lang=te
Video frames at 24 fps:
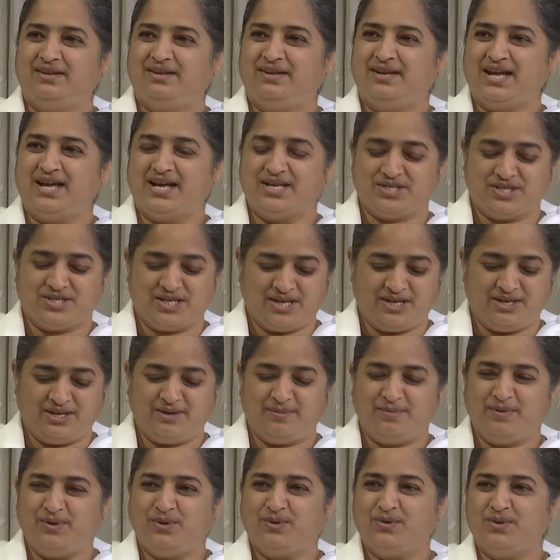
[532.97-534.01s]
నా
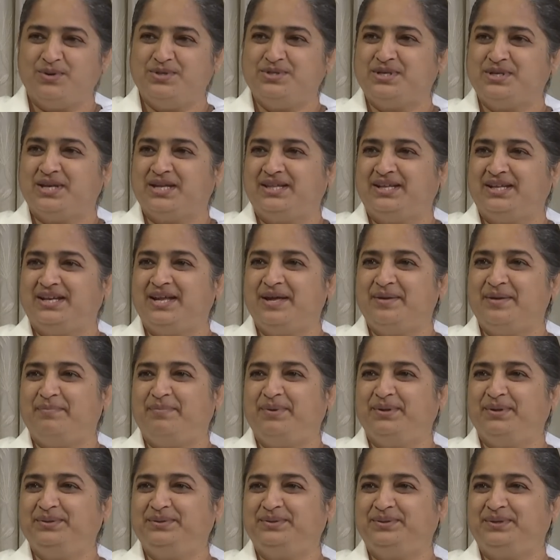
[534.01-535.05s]
శరీరంలో కొంచెం ఏదన్నా
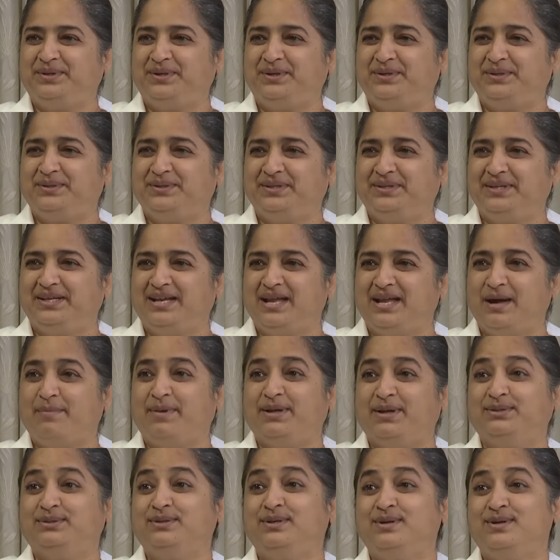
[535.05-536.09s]
ఇబ్బంది ఉన్నట్టుంది నా
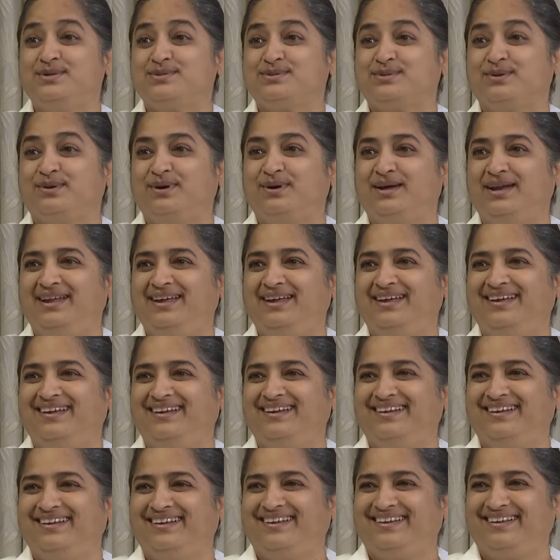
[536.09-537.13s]
మందులు వేసుకోవాలి
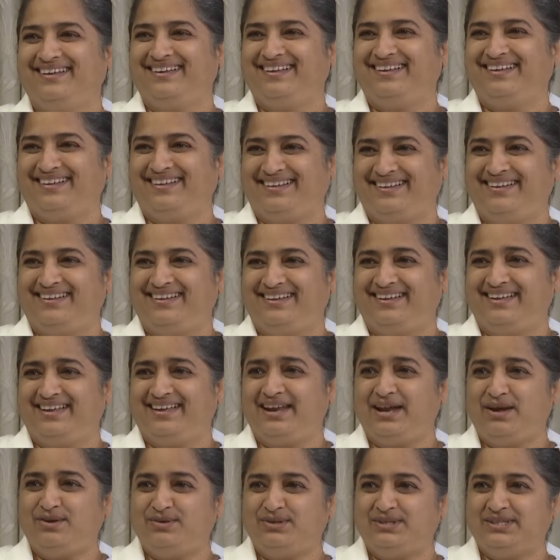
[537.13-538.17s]

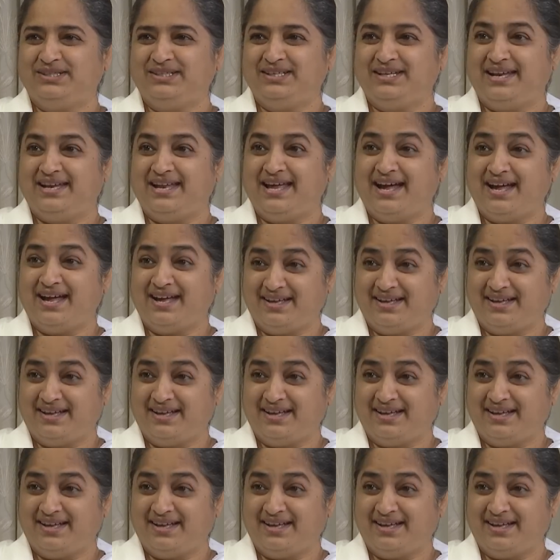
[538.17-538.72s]
ఎలా ఉంటుంది నా